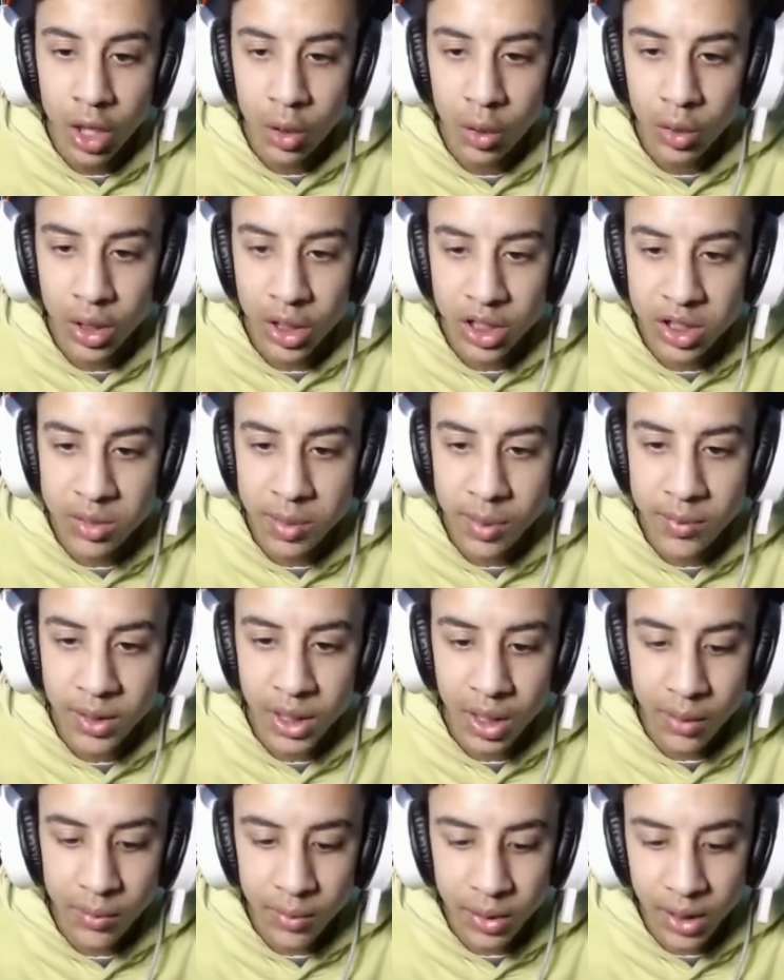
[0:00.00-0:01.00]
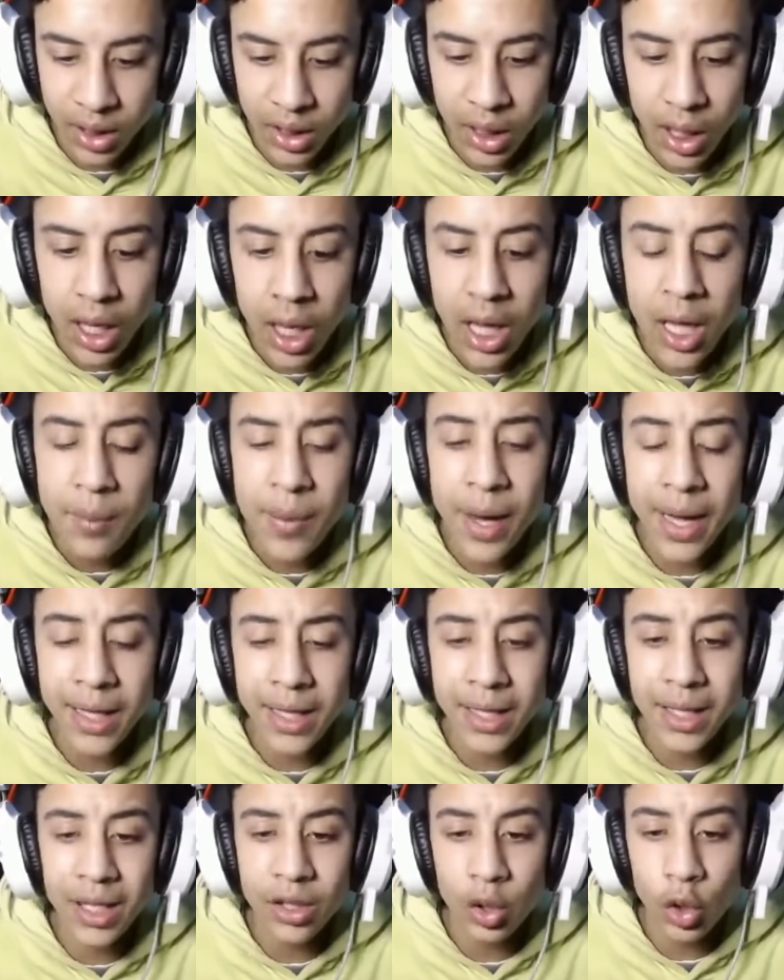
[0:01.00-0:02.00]
اوكي يا شباب نكمل كده بعد
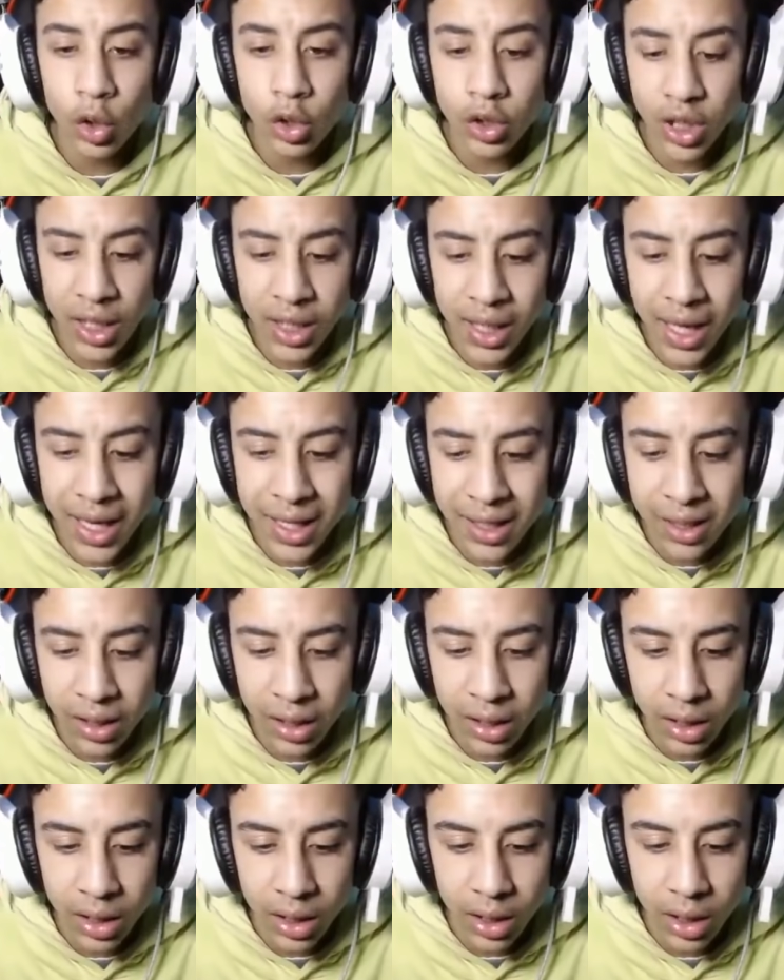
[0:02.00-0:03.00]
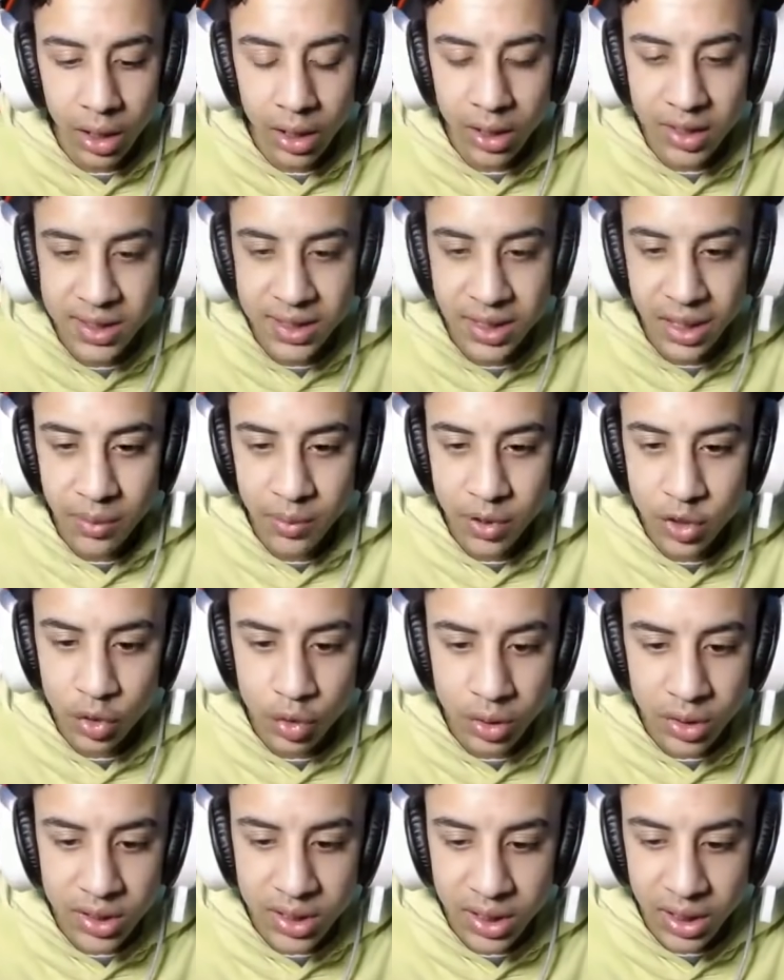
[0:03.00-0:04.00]
كده هتحط هنا الستيكي
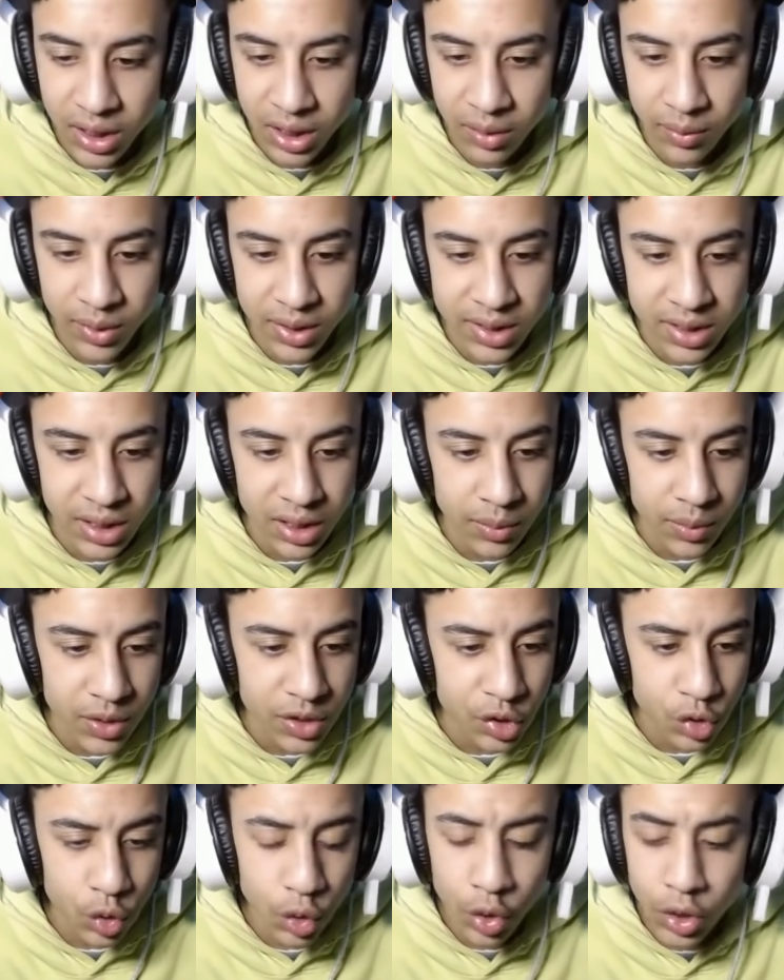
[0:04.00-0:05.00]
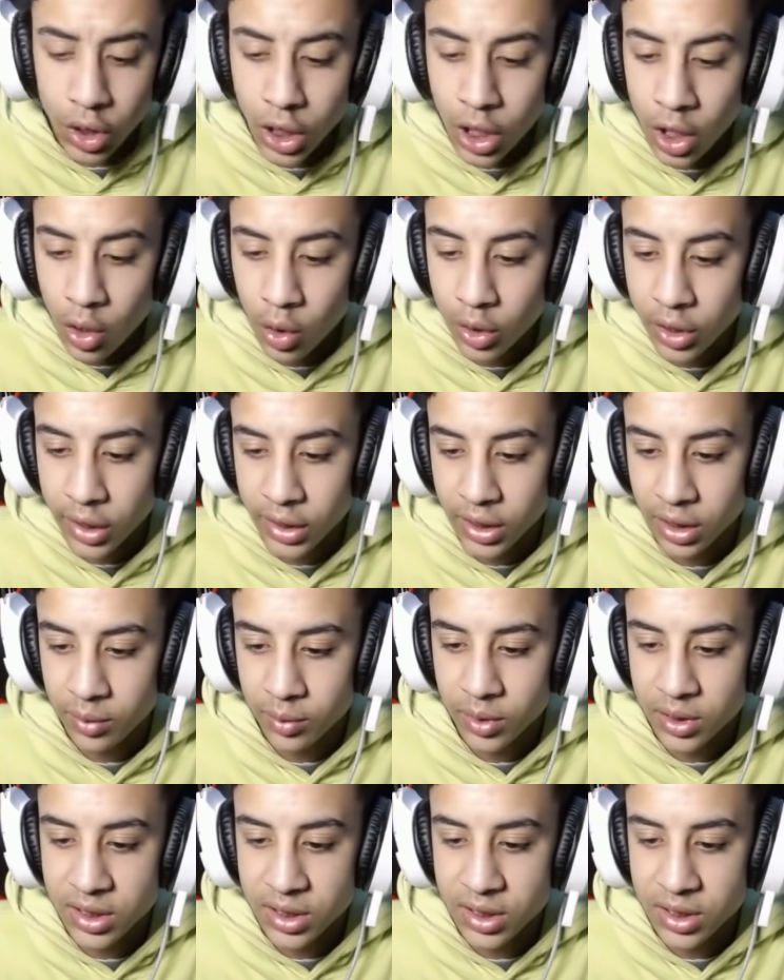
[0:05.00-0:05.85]
بيستون نسينا نجيب الستيكي بيستون اوكي هنجيب